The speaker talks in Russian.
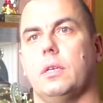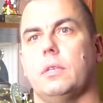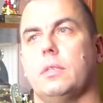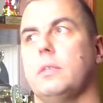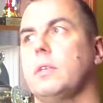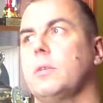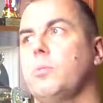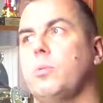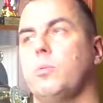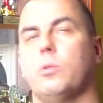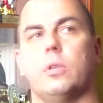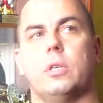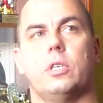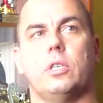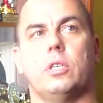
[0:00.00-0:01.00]
Снег, помню,
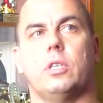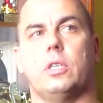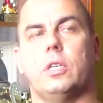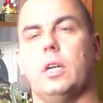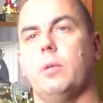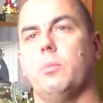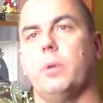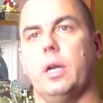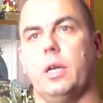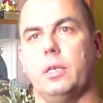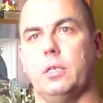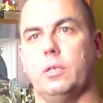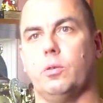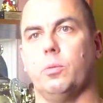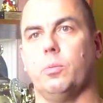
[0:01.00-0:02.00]
расчищали
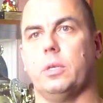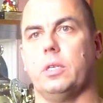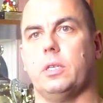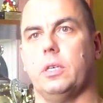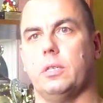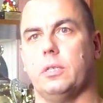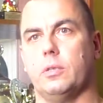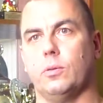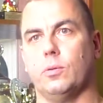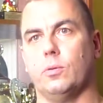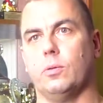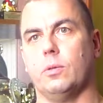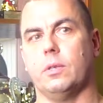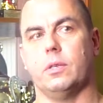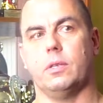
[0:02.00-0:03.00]
пораньше, чтобы начать
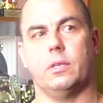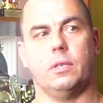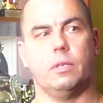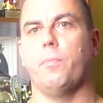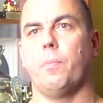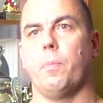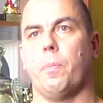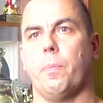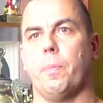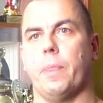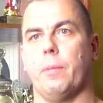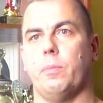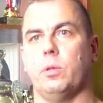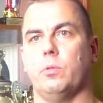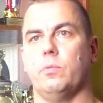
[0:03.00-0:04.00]
сезон.
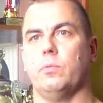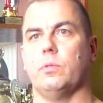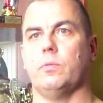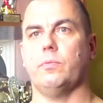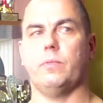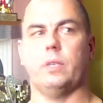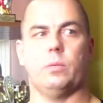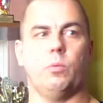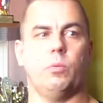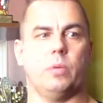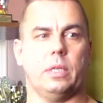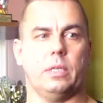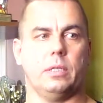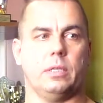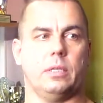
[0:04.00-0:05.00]
А потом вот в восьмом
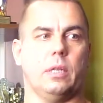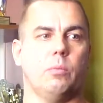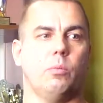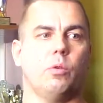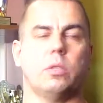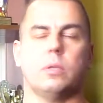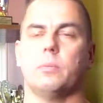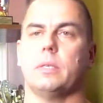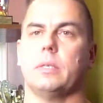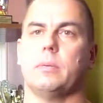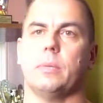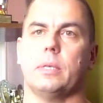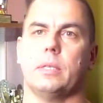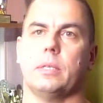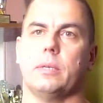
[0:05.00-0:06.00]
классе стал боксом
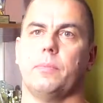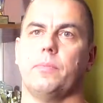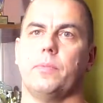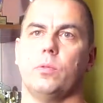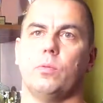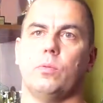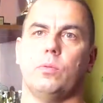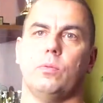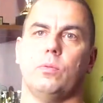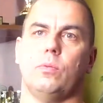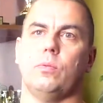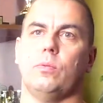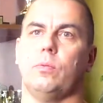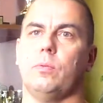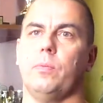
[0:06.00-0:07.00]
заниматься
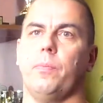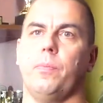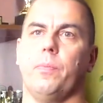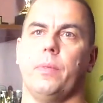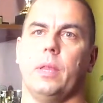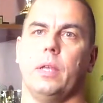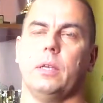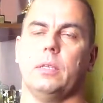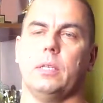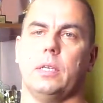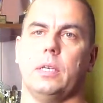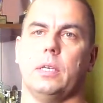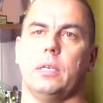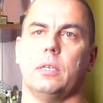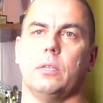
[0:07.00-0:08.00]
у
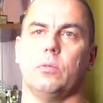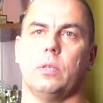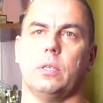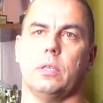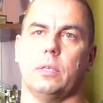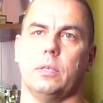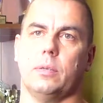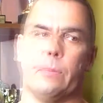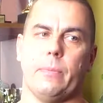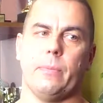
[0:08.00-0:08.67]
Сергея Анохина